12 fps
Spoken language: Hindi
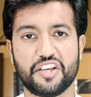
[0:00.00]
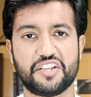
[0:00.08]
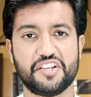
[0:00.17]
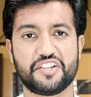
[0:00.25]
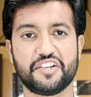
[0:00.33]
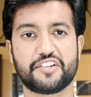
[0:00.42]

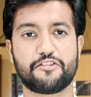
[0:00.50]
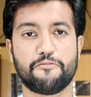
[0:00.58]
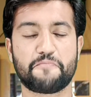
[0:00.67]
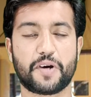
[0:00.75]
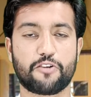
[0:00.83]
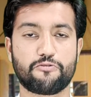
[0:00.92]
किसी चीज़ के
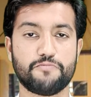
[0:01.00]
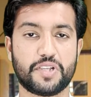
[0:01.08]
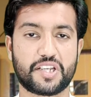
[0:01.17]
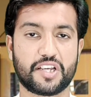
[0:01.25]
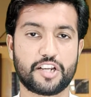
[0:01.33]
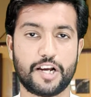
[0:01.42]
ऊपर
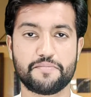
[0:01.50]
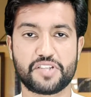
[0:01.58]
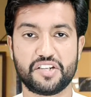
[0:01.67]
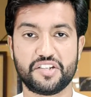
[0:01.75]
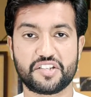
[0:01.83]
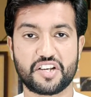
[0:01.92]
हुकूमत के अंदर
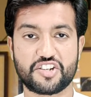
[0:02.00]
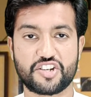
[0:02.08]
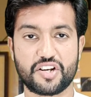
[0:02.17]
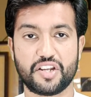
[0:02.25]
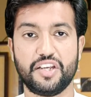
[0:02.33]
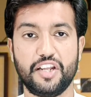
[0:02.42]
हमसे
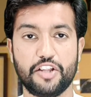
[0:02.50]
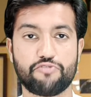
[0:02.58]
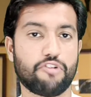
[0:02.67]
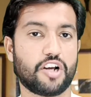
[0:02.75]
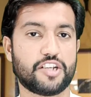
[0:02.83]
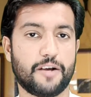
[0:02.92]
डिस्कशन नहीं ली
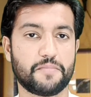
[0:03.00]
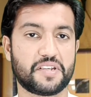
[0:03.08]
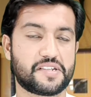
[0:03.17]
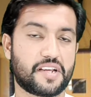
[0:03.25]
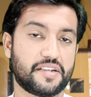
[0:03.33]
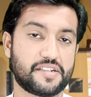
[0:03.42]
तो आज हम
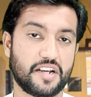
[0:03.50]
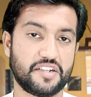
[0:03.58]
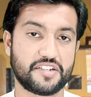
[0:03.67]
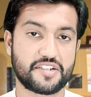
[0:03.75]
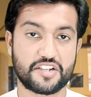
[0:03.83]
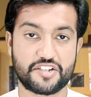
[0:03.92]
इसके
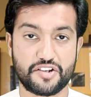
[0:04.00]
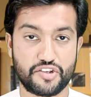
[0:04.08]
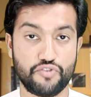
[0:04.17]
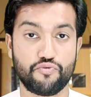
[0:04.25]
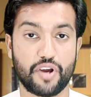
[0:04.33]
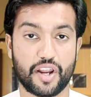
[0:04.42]
साथ डिस्कशन
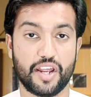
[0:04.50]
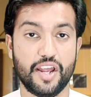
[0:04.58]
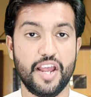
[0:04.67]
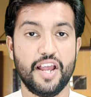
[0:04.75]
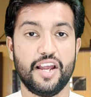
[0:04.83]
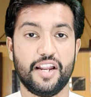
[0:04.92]
क्यों करें
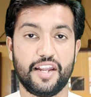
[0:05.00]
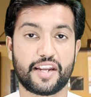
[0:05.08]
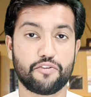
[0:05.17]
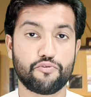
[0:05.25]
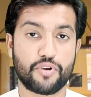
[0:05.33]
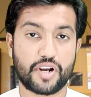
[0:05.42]

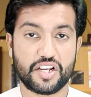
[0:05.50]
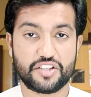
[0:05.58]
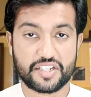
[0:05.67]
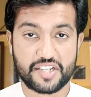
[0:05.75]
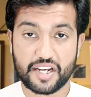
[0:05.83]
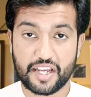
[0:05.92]
लेकिन उनका
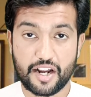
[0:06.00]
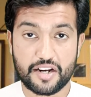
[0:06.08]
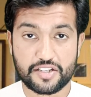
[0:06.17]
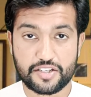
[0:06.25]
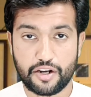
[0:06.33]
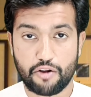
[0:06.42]
जैसे कि
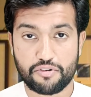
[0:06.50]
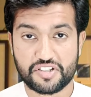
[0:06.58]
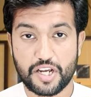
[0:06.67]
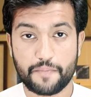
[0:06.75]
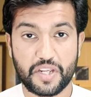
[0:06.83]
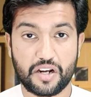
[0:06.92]
राना सनालो
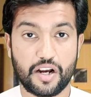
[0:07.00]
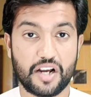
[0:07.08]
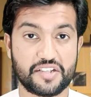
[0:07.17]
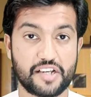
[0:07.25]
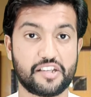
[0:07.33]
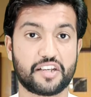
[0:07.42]
साहब ने
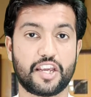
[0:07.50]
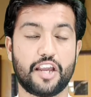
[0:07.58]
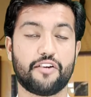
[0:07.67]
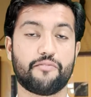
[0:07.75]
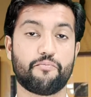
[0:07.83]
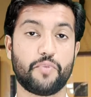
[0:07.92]
कहा जैसे कि
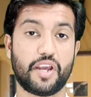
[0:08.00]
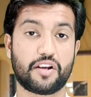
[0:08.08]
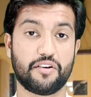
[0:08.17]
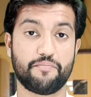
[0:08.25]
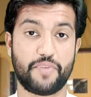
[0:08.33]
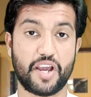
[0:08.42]

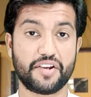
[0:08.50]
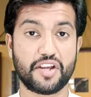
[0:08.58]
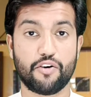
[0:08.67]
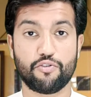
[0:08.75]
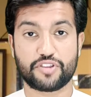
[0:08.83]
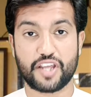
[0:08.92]
एक
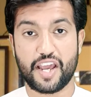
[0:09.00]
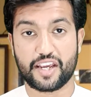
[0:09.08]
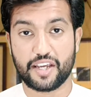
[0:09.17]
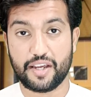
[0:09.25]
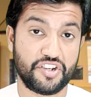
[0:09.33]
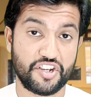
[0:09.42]
बयानिया होता है
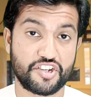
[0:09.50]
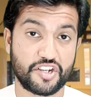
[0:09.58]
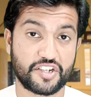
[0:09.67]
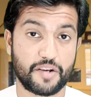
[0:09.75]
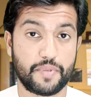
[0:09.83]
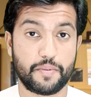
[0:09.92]
कि
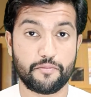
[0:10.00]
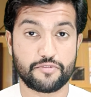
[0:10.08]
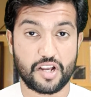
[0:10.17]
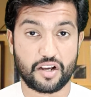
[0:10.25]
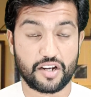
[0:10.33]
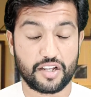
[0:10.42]
पोलिटिशन कभी
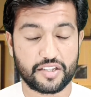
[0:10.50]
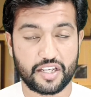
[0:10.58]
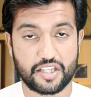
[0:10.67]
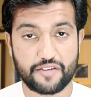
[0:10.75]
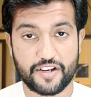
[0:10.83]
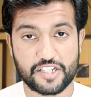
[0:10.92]
मुजात
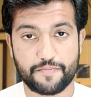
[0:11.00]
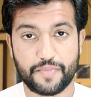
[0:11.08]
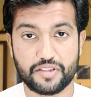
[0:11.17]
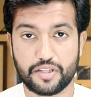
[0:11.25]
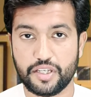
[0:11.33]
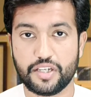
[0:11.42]
के दरवाजे
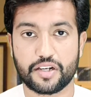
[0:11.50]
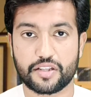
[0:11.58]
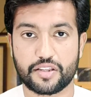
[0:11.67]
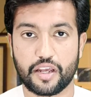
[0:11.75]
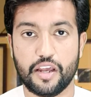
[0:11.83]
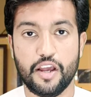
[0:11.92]
बंद नहीं
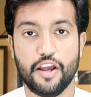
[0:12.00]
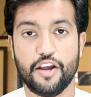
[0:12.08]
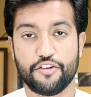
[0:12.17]
करते